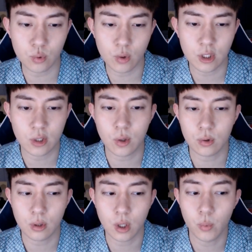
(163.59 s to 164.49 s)
동안
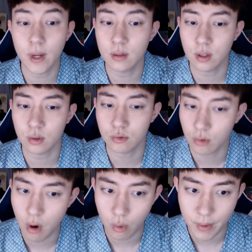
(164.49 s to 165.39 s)
기다렸다가 웨이팅해서
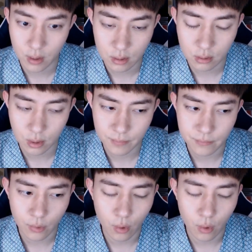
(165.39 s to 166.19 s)
들어가고 막 이랬는데